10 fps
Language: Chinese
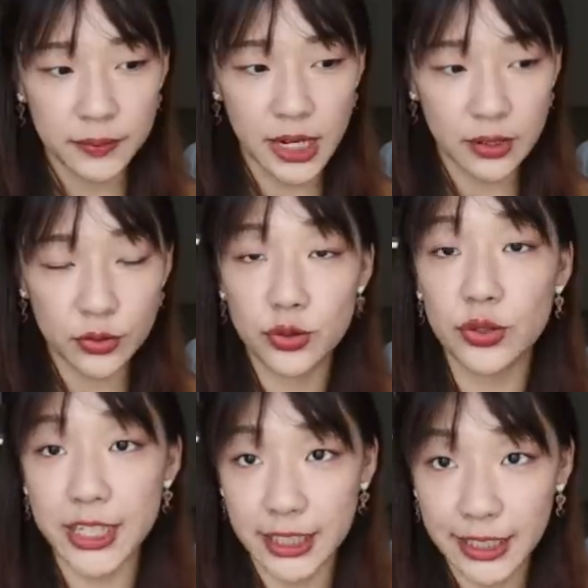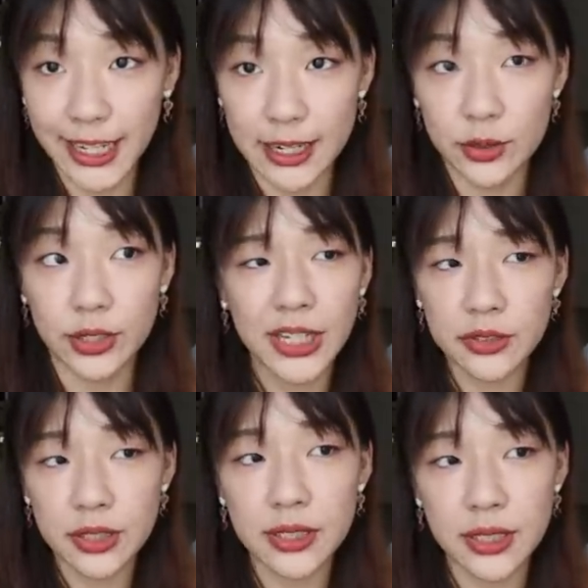比较拘谨的感觉，他
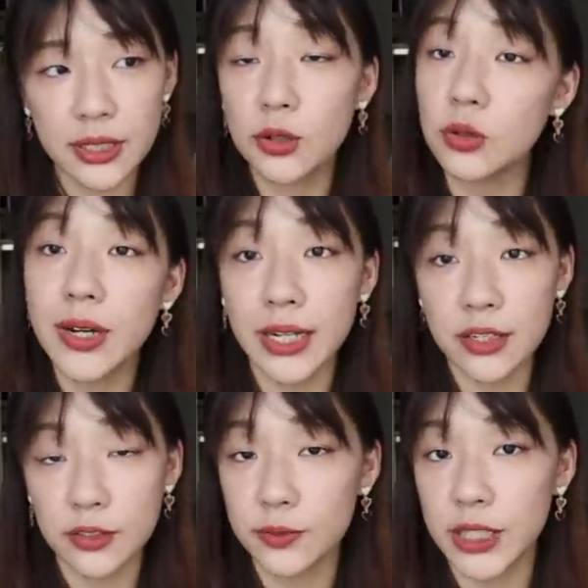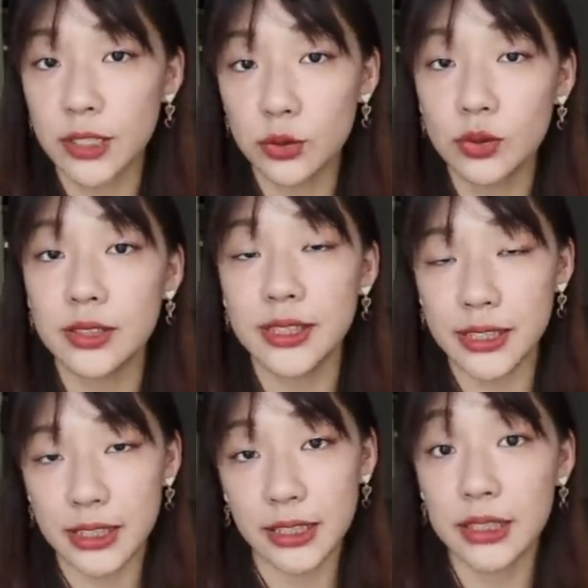就是真的国外那种比较做自
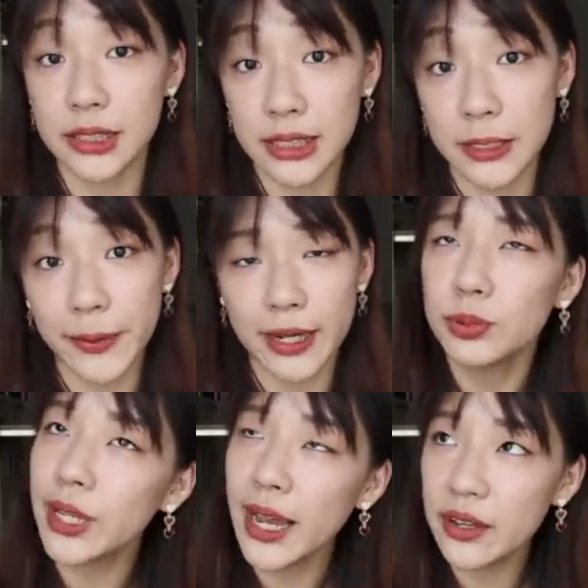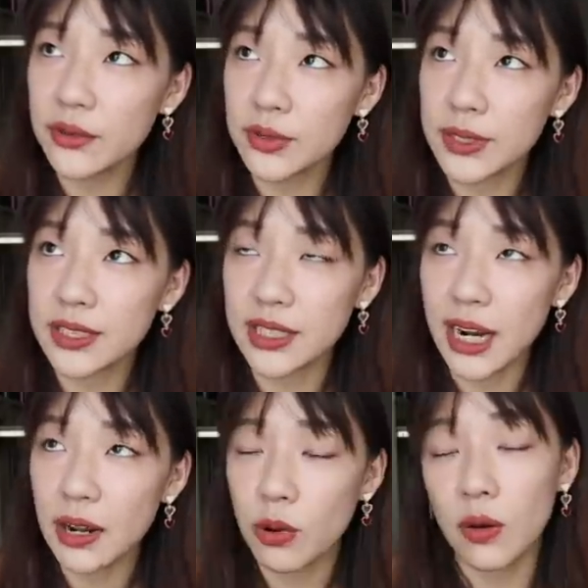己的个性吧，不太有什么其
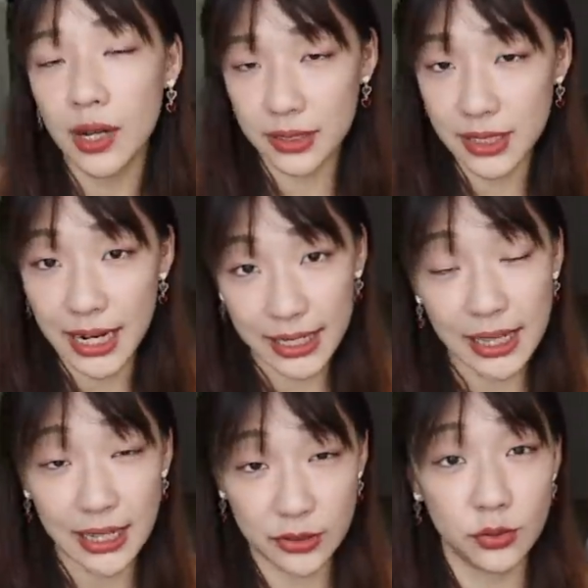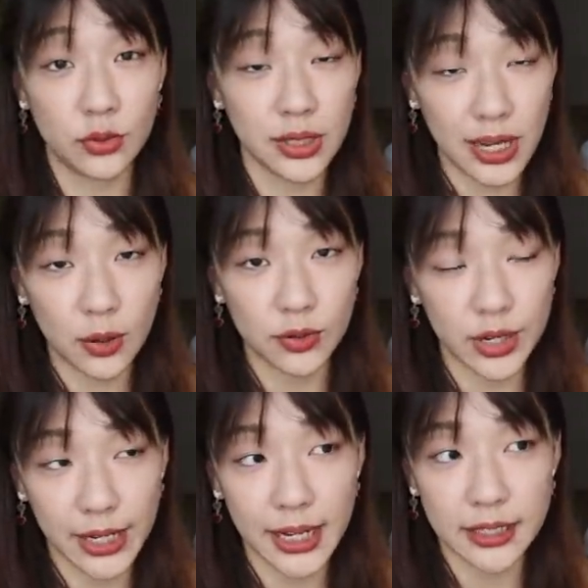他的文化差异啦。就最大我
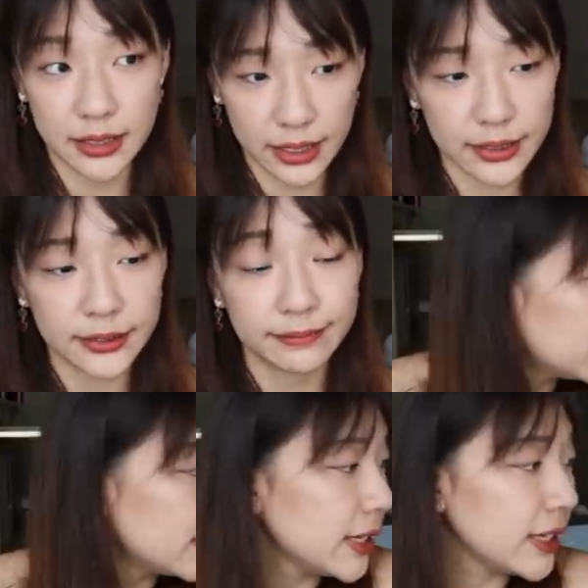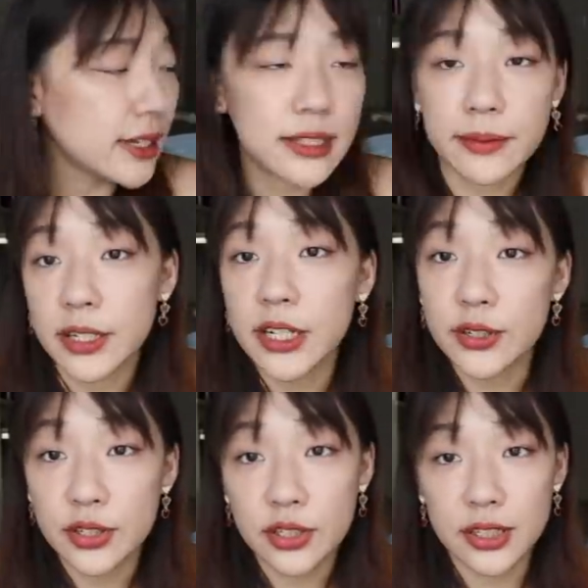觉得应该是这个。跟伊人怎么
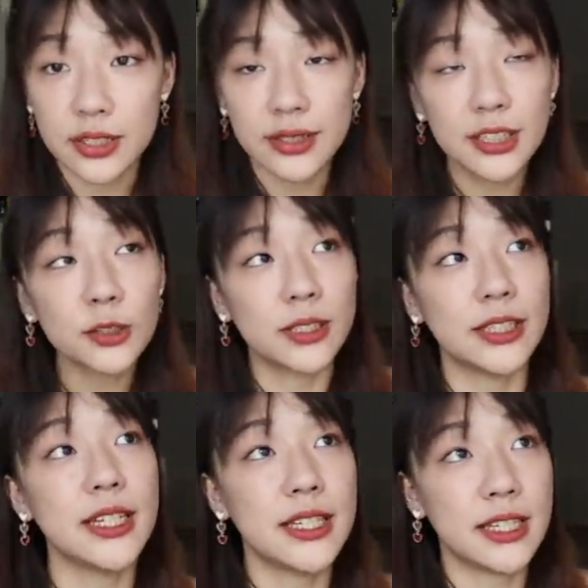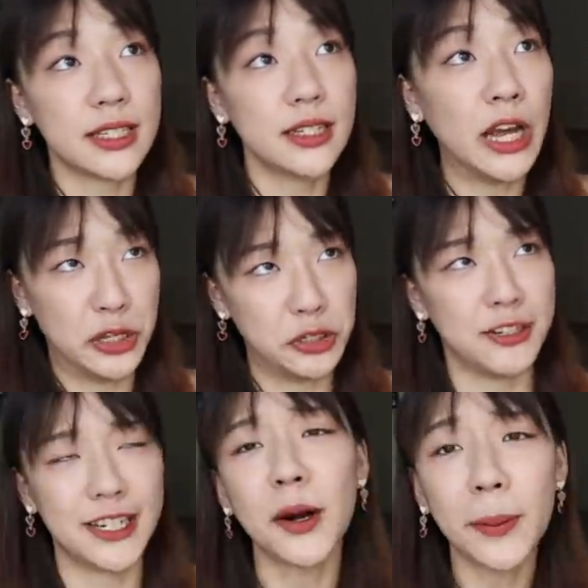认识的？这个我之前其实很
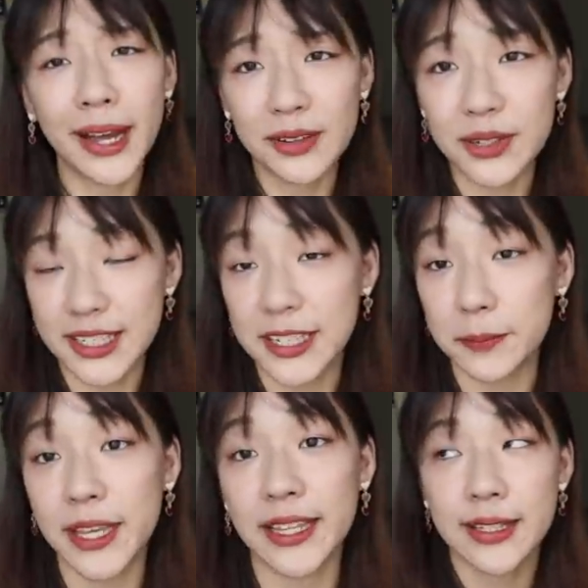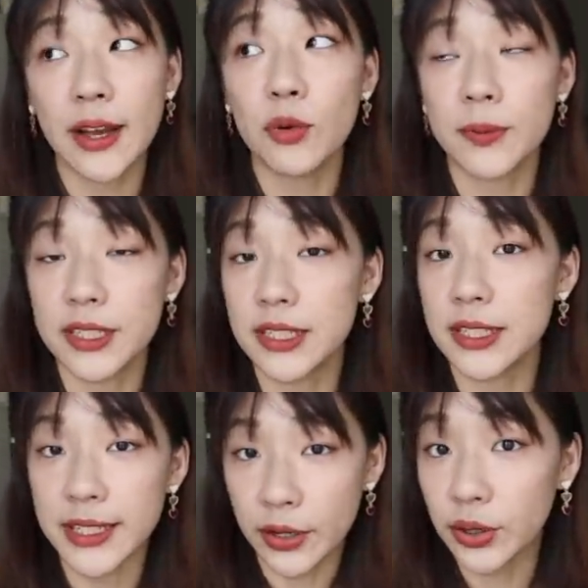久以前有拍过一支影片，但我们
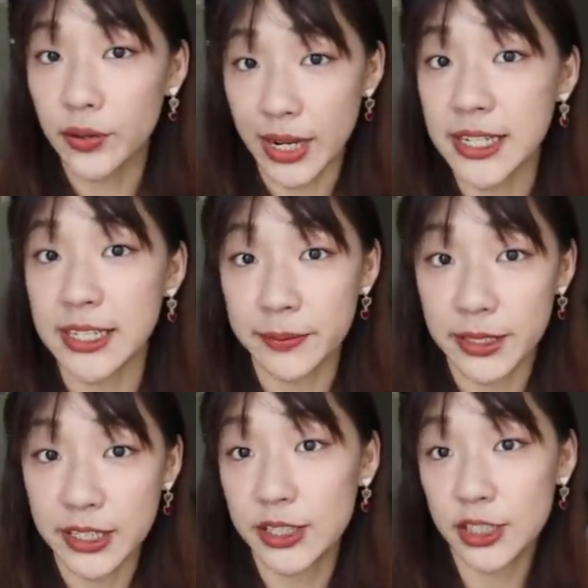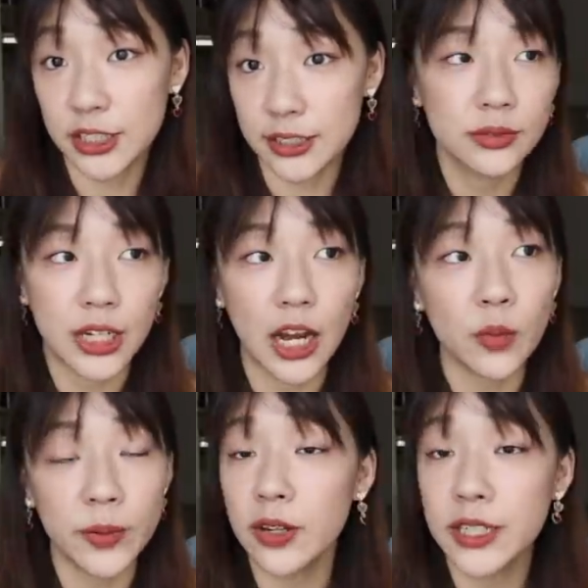是交友软体上面认识的。然后
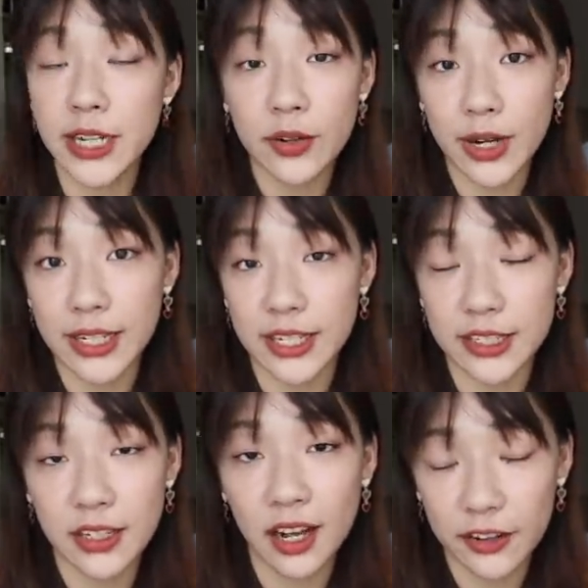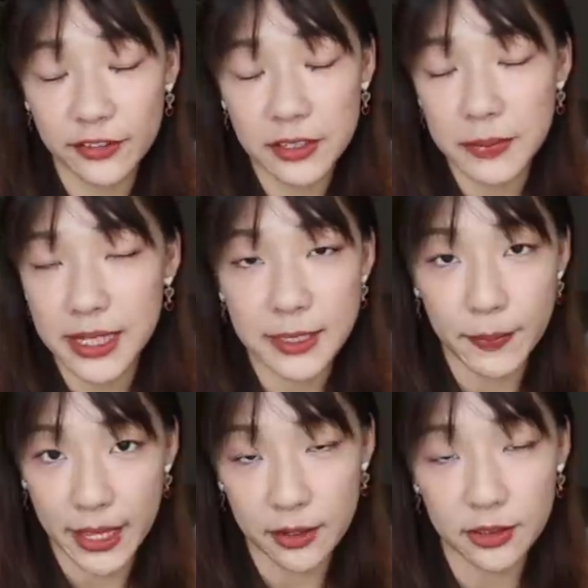我们用的交友软体是 Coffee meets
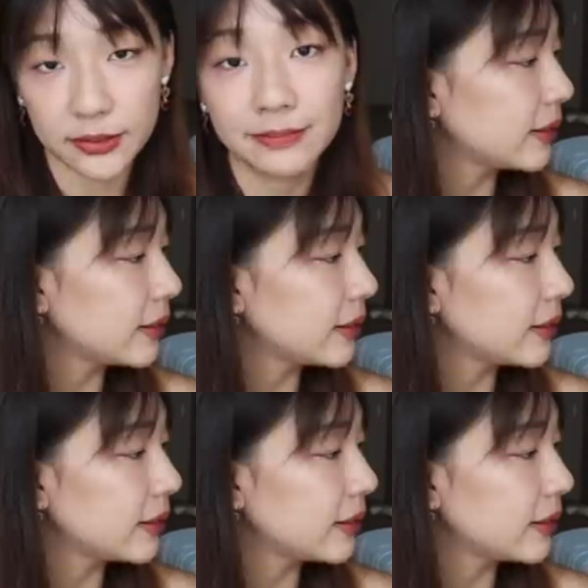Bagel。